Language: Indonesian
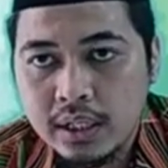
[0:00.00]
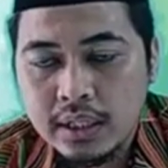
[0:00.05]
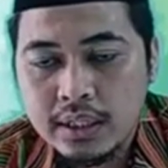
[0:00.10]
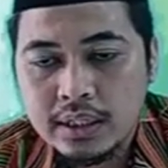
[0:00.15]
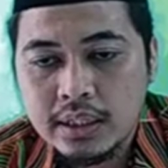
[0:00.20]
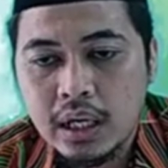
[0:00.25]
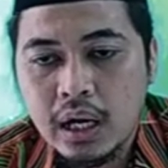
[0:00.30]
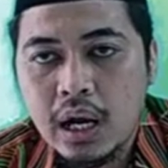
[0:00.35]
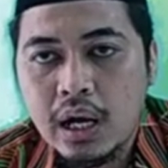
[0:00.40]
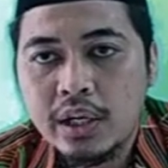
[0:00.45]

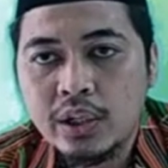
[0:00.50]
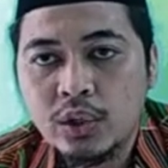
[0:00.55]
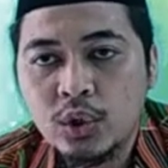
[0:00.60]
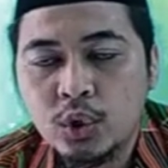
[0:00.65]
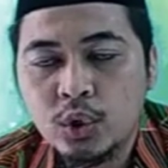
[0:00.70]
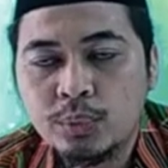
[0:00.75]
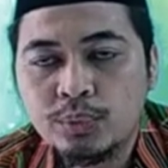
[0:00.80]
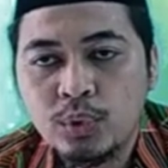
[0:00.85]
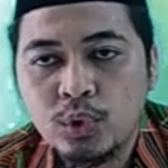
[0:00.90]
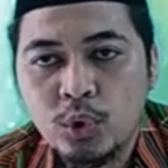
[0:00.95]
Jangan
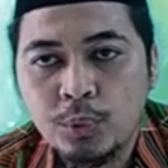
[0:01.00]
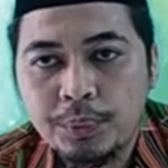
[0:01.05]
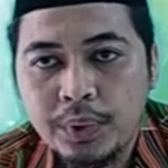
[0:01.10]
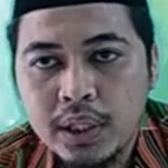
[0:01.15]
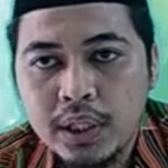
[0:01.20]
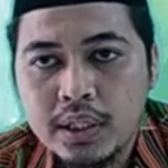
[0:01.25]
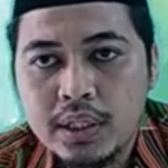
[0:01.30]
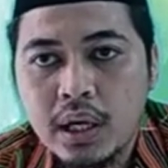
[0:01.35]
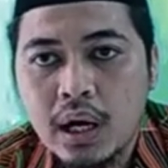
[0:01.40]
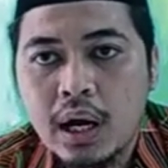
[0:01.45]

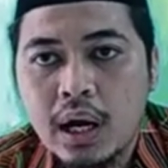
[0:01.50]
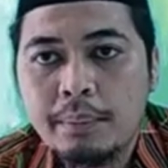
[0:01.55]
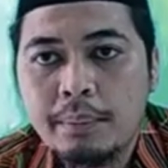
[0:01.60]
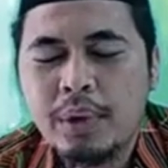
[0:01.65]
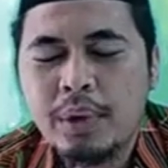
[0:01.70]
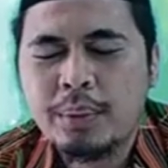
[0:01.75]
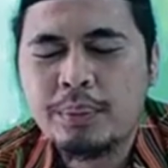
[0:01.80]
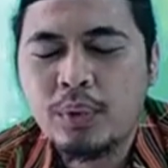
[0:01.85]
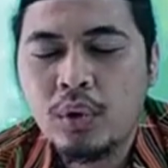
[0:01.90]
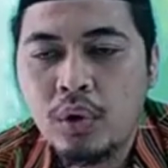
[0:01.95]
ditutup-tutupi, jangan
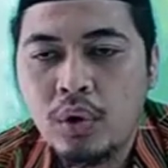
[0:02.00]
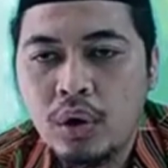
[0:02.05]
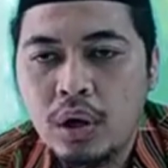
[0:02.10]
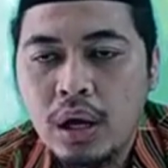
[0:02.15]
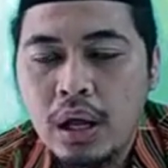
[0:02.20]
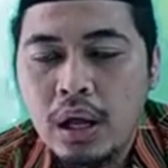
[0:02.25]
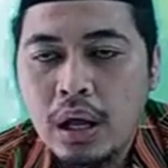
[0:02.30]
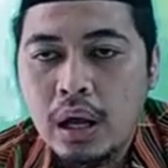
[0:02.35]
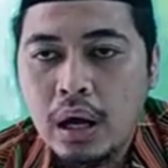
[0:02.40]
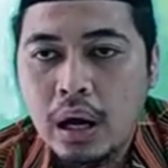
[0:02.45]

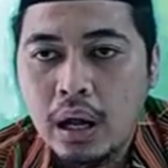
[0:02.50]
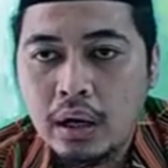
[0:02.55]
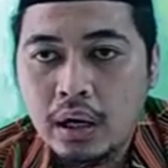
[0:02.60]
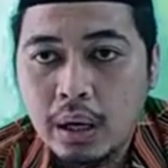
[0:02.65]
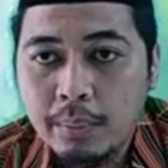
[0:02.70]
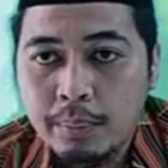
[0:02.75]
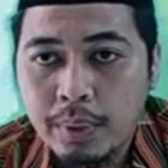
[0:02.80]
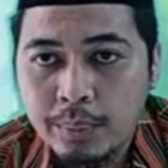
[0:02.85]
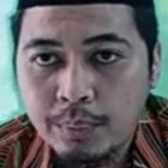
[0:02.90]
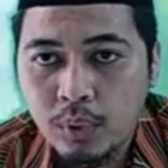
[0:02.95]
berbohong. Karena
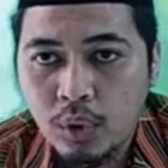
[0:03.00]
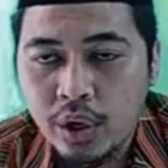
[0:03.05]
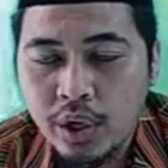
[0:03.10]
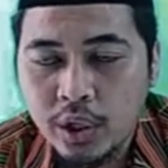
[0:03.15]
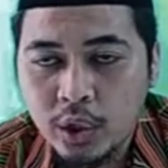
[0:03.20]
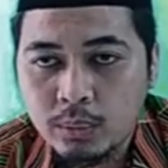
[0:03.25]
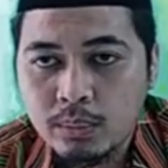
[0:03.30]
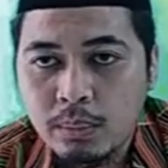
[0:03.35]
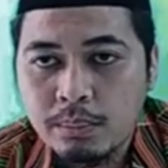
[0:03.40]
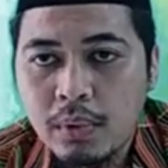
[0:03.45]
berbohong
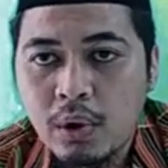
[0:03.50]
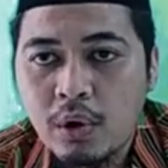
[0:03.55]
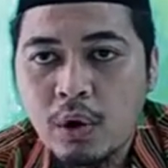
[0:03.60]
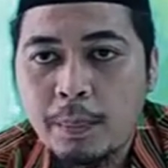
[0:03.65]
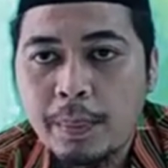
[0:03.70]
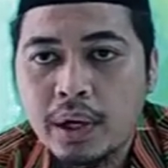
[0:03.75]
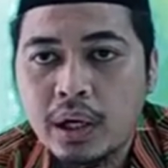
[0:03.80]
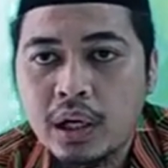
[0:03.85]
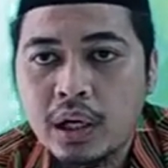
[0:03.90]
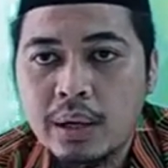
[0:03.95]
itu membawa
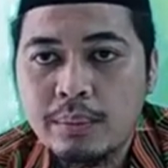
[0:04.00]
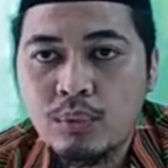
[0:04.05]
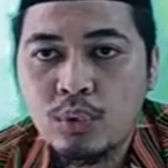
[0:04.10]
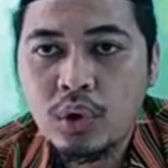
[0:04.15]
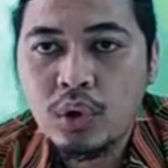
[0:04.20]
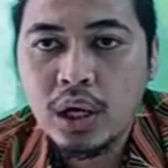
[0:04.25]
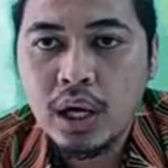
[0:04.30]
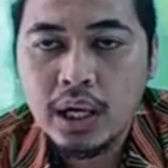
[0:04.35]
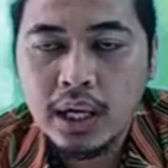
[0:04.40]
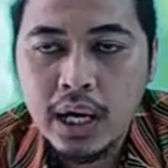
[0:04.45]
pada
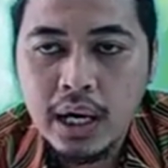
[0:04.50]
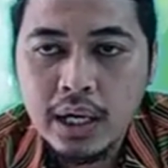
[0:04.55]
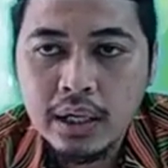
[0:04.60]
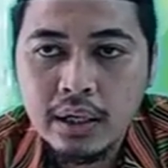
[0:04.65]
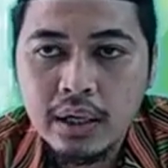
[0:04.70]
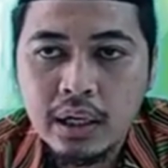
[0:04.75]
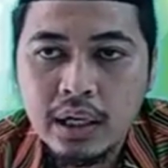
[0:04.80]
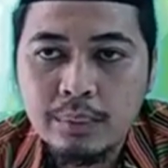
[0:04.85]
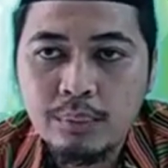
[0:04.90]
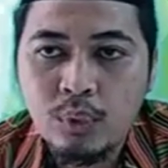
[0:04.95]
kemungkaran
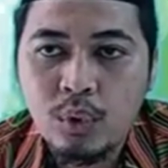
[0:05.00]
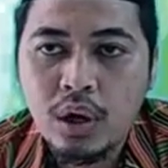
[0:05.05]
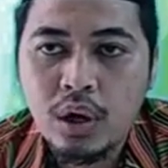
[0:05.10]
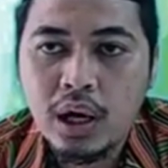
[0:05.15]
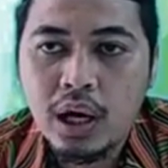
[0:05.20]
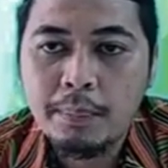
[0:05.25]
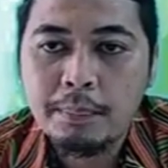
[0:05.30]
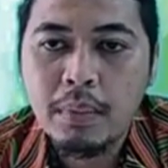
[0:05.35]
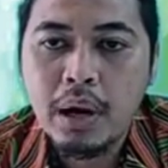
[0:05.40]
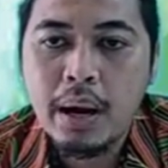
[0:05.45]
dan kemungkaran